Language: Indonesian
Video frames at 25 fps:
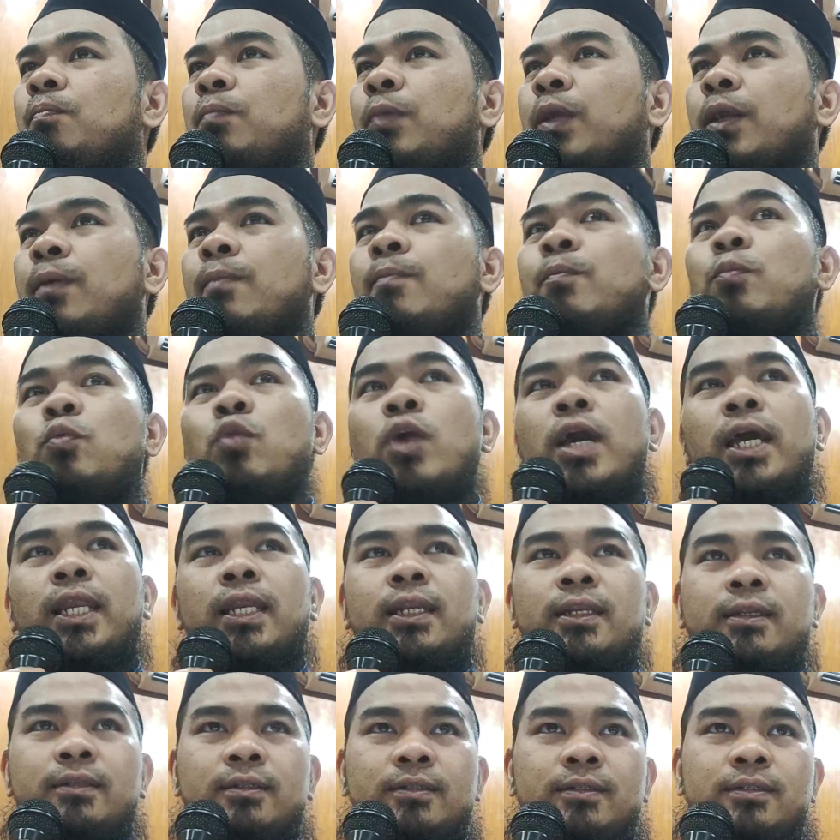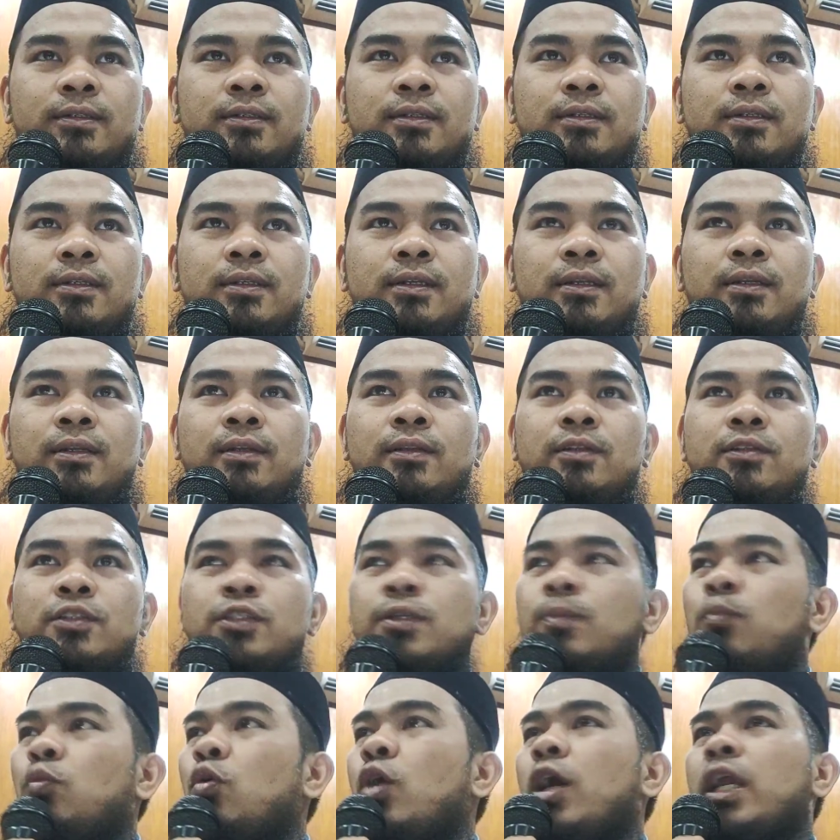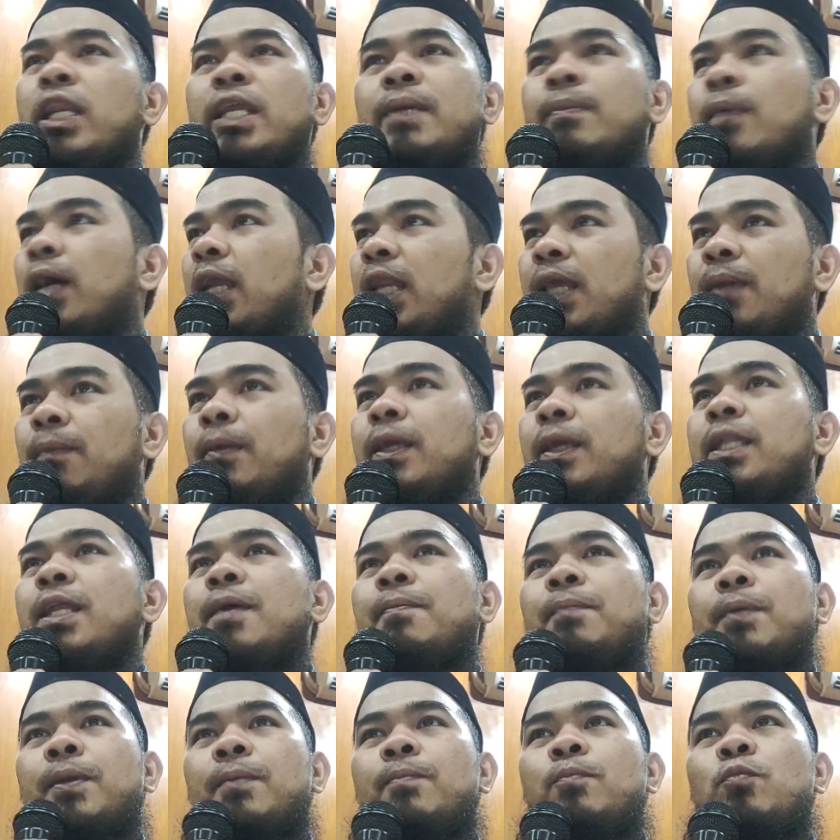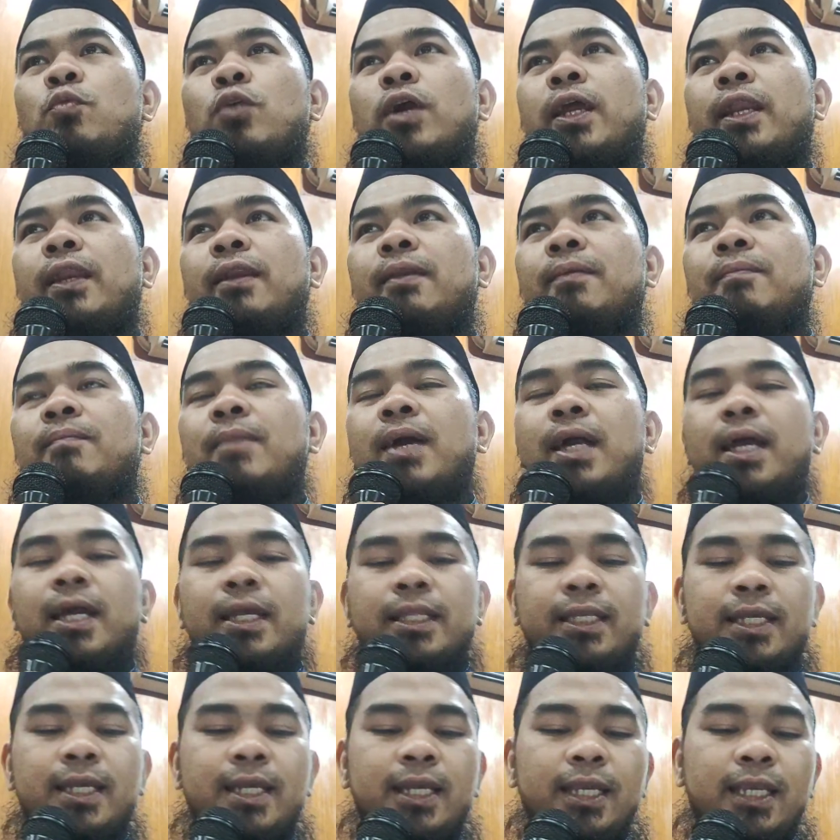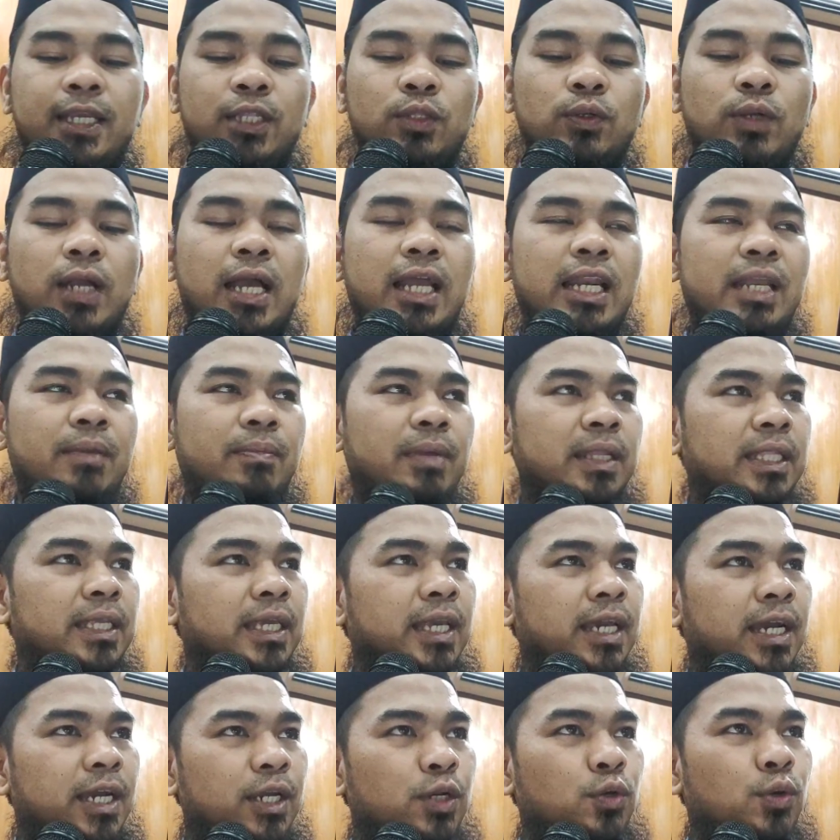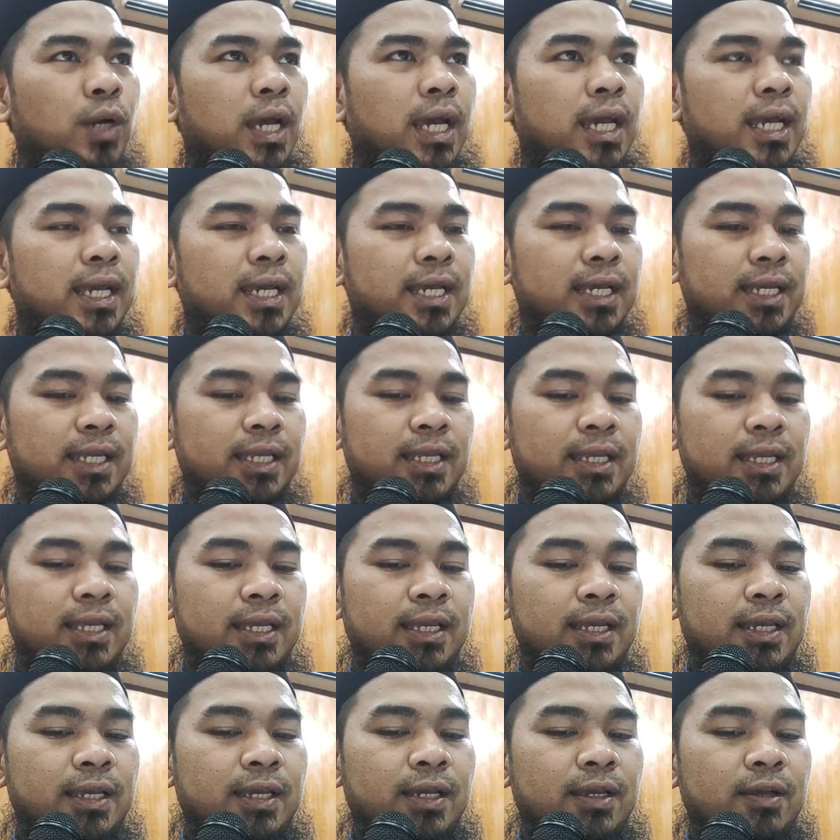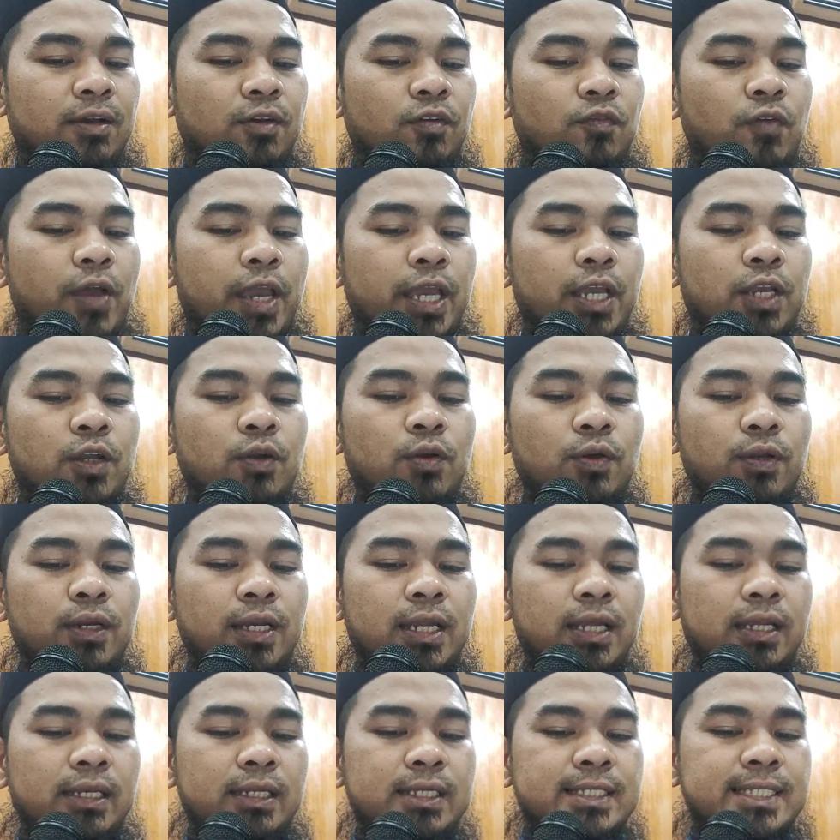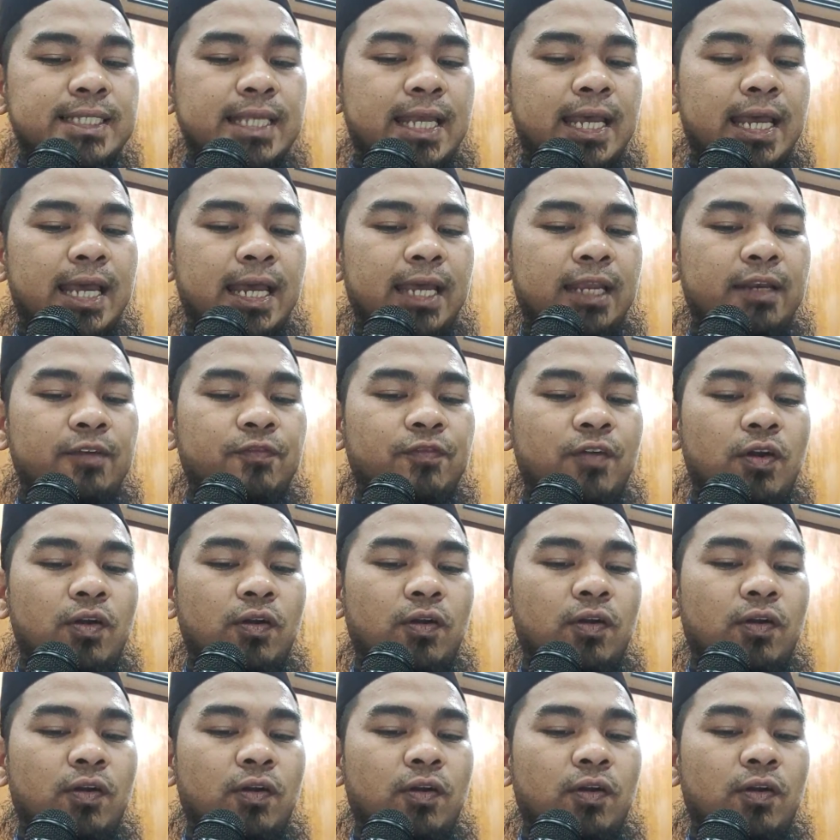perempuan semua lima-limanya perempuan. Makanya itu kalimatnya yang kedua. Fa in kunna nisaan